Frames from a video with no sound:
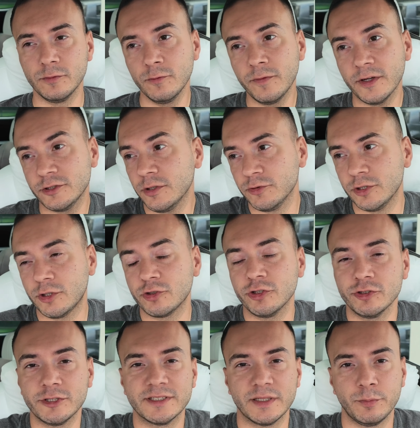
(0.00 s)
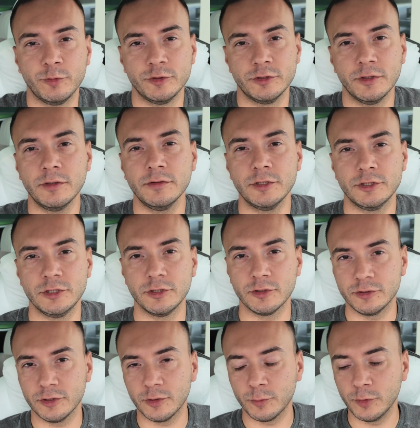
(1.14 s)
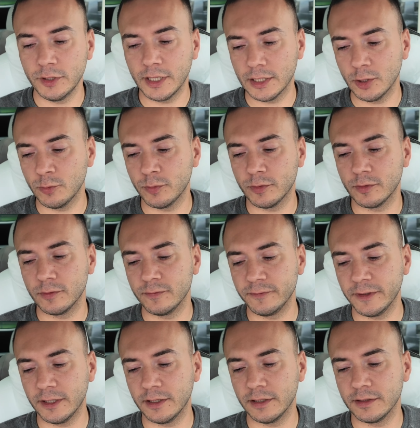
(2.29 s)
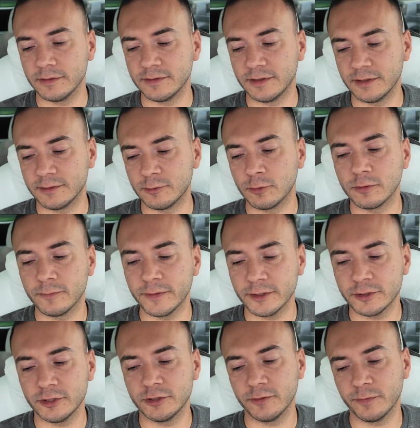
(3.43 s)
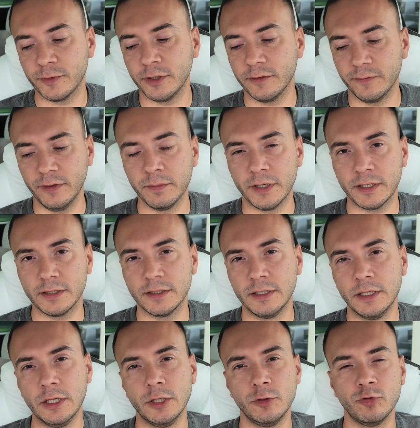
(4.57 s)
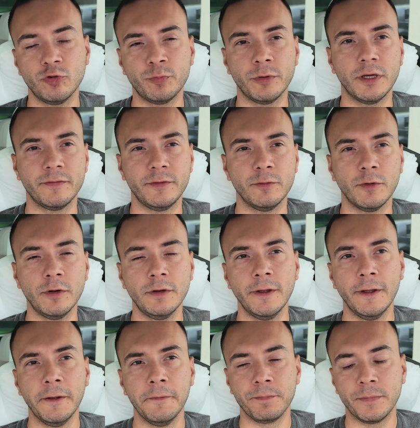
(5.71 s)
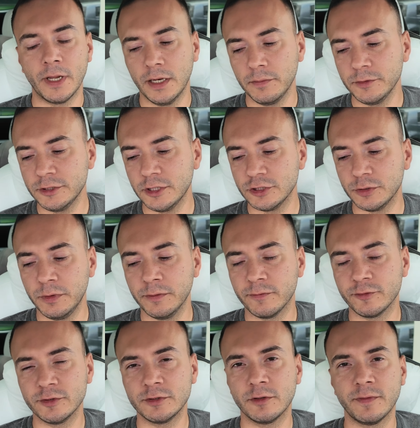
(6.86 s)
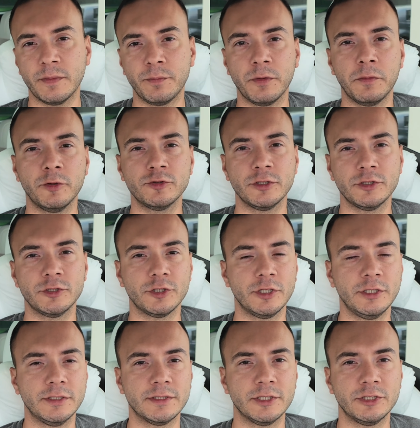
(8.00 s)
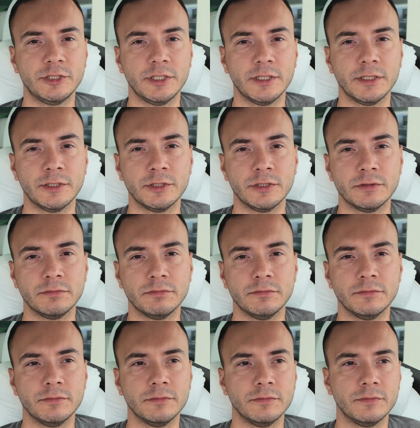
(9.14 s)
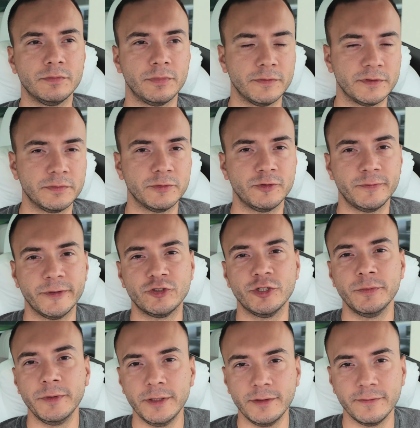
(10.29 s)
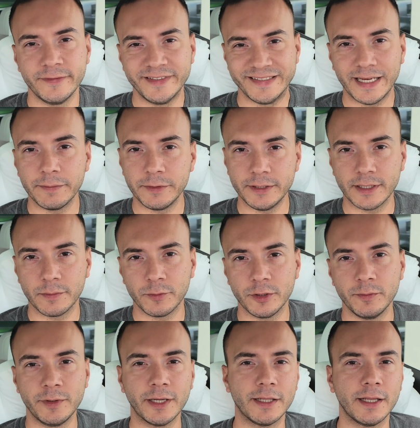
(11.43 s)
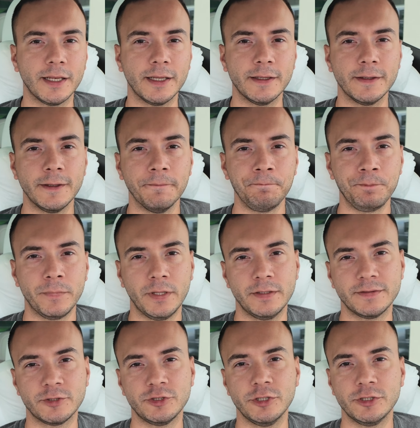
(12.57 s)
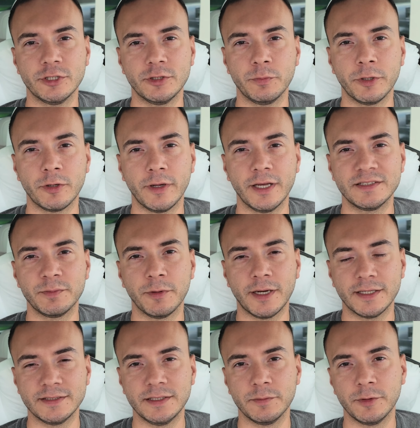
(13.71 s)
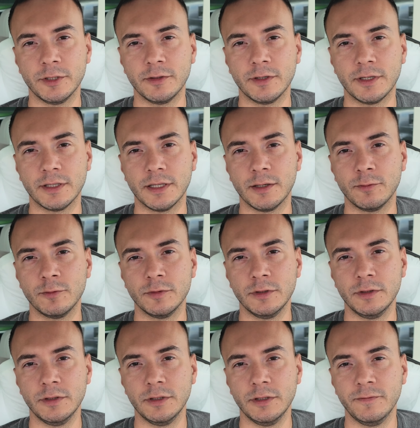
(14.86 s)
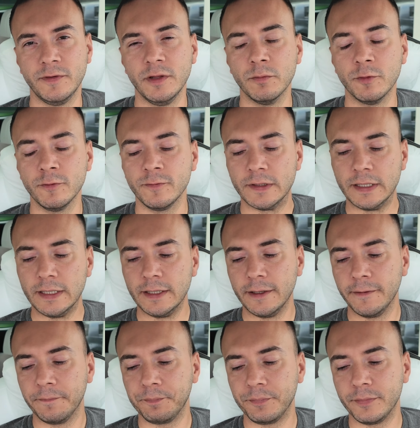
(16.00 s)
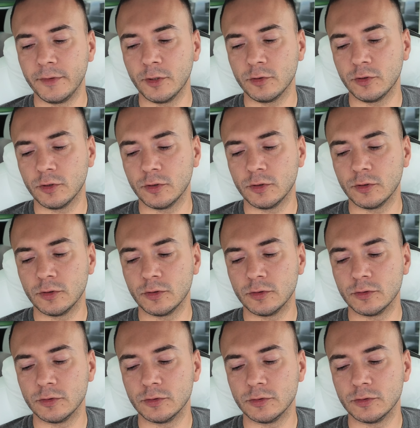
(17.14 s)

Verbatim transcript: Uważam, że troszeczkę za późno, jeśli chodzi o mój kanał, bo wiele z tych skrótów właśnie się w moich filmach już pojawiło, ale myślę, że mimo wszystko Wam pomoże, jeżeli jesteście mm, powiedzmy świeżymi widzami na moim kanale i zaczniecie dopiero eksplorację mojego kanału i, i filmów, no to